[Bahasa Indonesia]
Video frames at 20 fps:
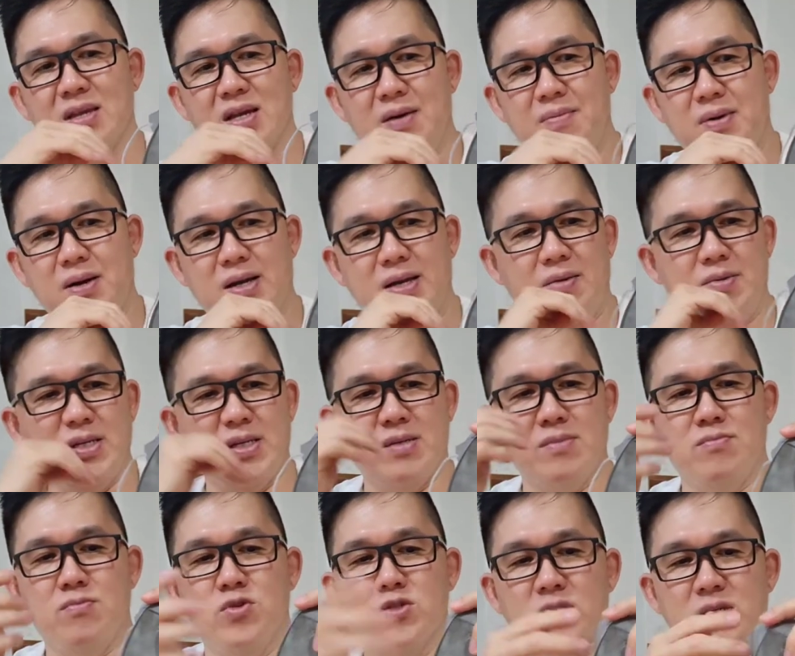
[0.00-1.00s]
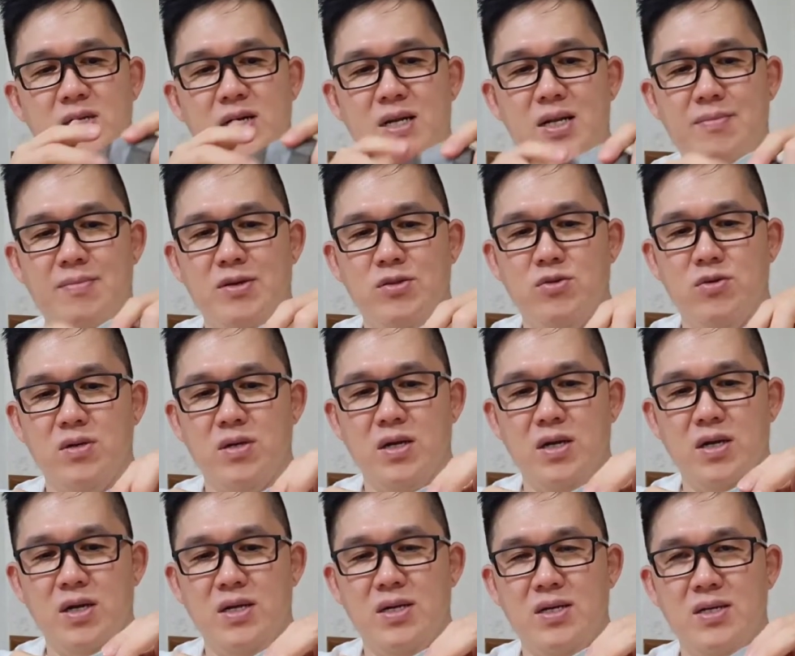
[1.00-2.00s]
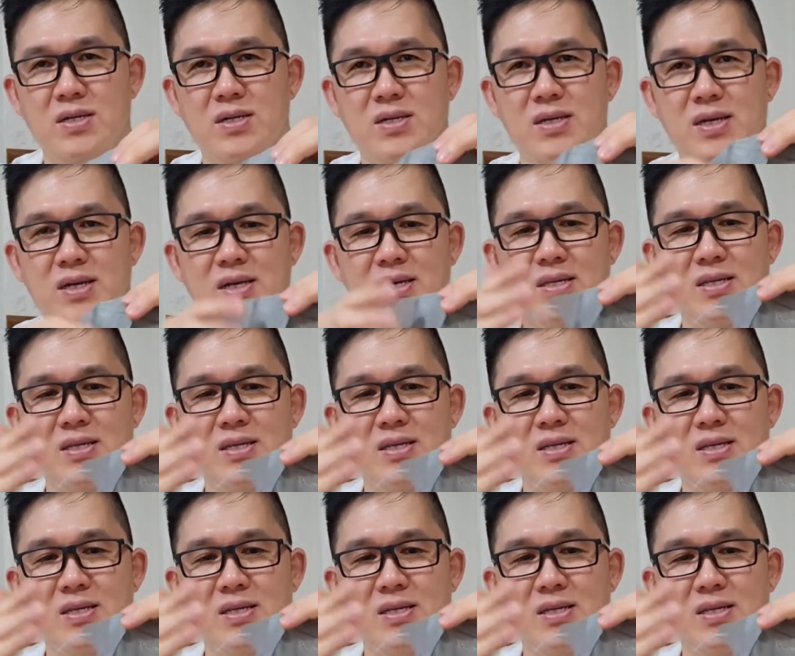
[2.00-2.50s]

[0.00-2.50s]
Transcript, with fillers: apakah dia bisa tembus ke dalam atau enggak ya.